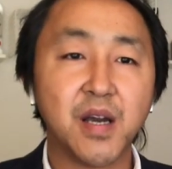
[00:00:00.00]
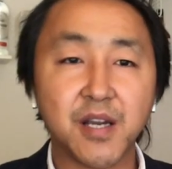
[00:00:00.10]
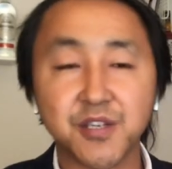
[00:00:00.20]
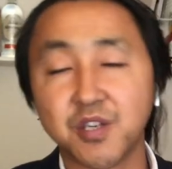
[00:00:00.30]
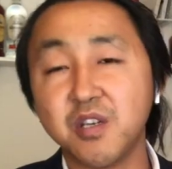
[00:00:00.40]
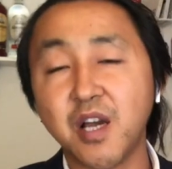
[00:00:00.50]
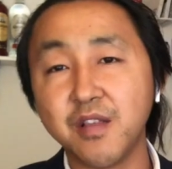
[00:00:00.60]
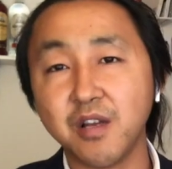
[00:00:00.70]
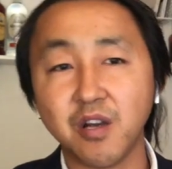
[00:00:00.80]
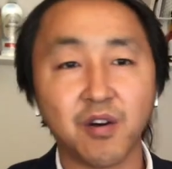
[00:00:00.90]
啊，谁家
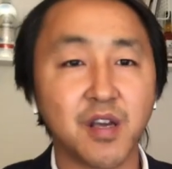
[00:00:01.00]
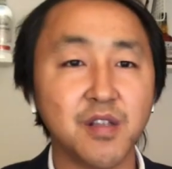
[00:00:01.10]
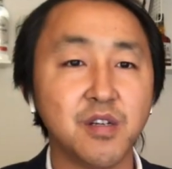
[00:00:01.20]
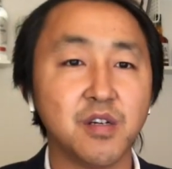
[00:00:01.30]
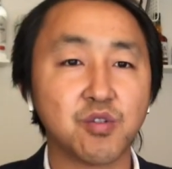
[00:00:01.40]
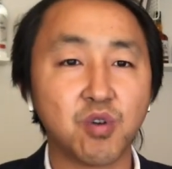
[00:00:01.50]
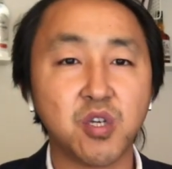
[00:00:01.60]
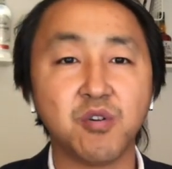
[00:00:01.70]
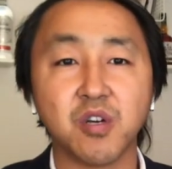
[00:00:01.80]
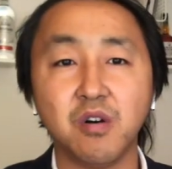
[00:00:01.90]
的老爷子退
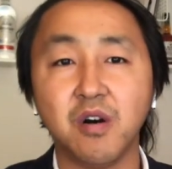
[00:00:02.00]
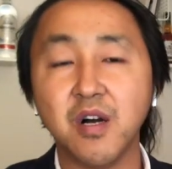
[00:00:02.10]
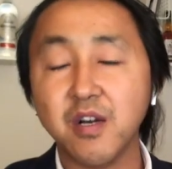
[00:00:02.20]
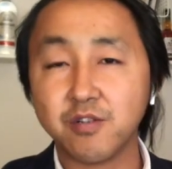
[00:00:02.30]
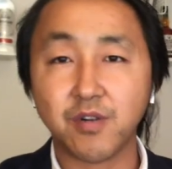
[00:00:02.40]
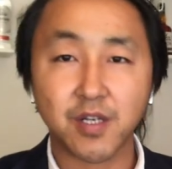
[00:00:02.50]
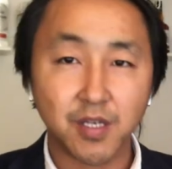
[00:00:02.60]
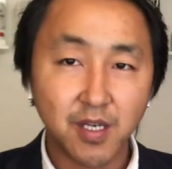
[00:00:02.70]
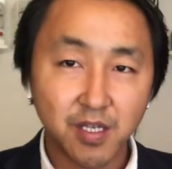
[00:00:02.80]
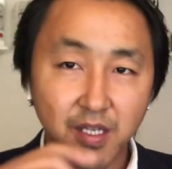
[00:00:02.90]
休以后，说
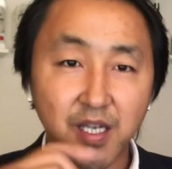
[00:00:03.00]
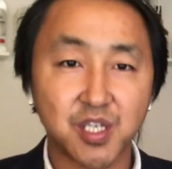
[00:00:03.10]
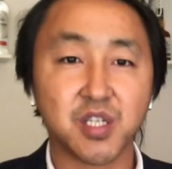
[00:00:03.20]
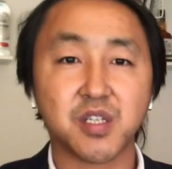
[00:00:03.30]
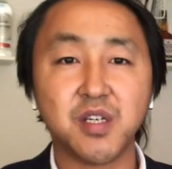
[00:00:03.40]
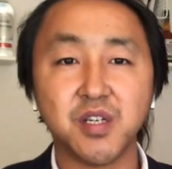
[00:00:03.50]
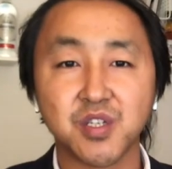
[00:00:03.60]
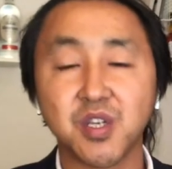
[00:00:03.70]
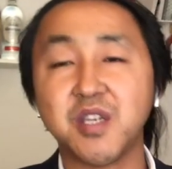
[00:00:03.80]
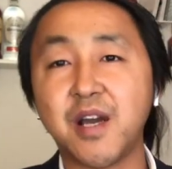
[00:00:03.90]
在指定
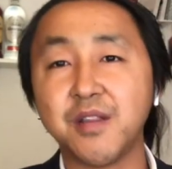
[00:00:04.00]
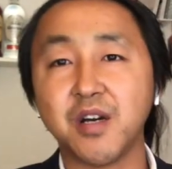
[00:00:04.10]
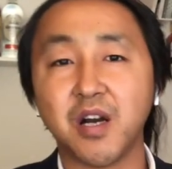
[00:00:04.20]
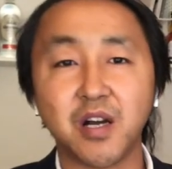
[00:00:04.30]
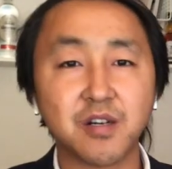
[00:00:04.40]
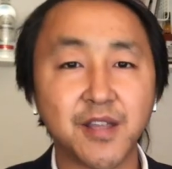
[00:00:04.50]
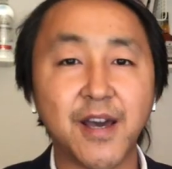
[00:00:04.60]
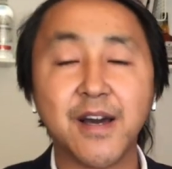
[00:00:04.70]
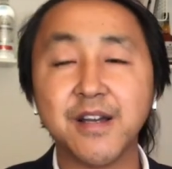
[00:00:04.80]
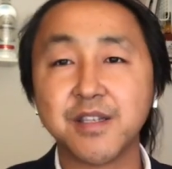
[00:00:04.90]
谁家的二
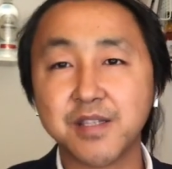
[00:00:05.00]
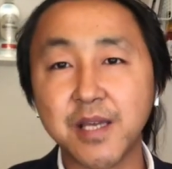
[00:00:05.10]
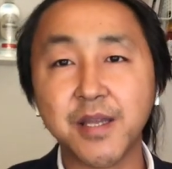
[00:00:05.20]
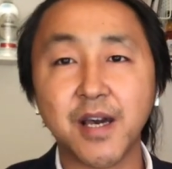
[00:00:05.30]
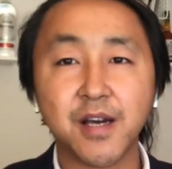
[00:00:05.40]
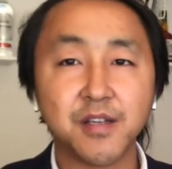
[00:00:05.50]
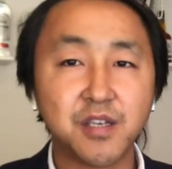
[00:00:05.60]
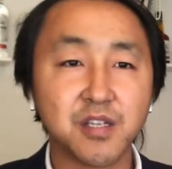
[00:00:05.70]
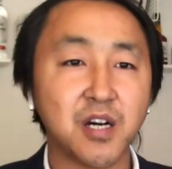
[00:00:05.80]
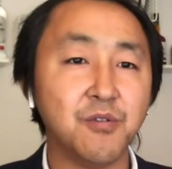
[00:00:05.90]
代、三代
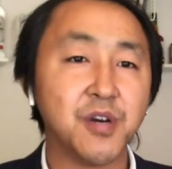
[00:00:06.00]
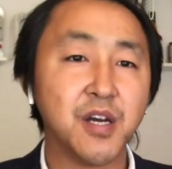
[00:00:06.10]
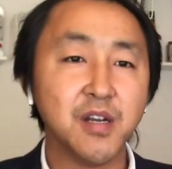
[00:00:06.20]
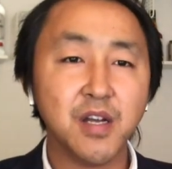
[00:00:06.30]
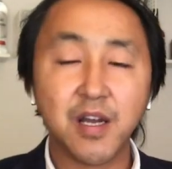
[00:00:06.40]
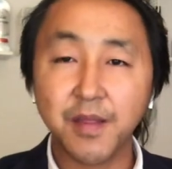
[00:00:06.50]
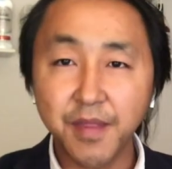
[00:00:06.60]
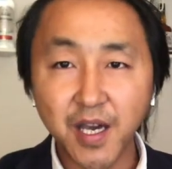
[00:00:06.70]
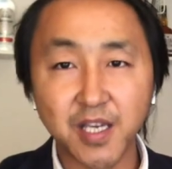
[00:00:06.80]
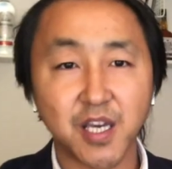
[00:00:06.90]
进常委，
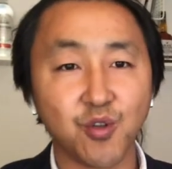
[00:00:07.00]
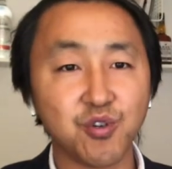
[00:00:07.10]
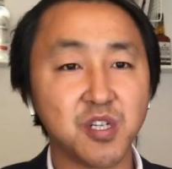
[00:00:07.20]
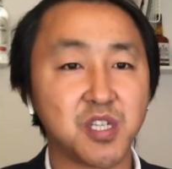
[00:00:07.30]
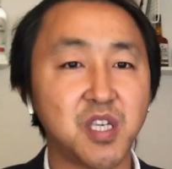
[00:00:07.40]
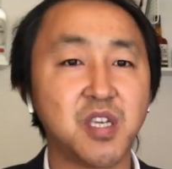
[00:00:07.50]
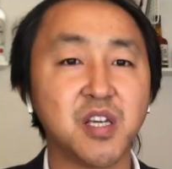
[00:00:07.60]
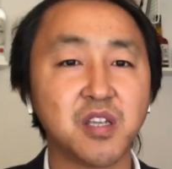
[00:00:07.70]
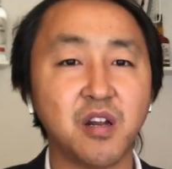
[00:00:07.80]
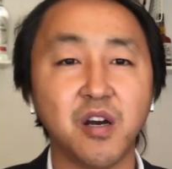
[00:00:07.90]
那也都是提
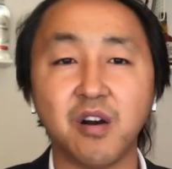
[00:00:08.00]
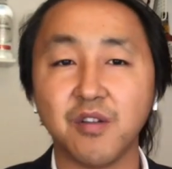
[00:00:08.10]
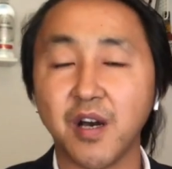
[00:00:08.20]
前商量好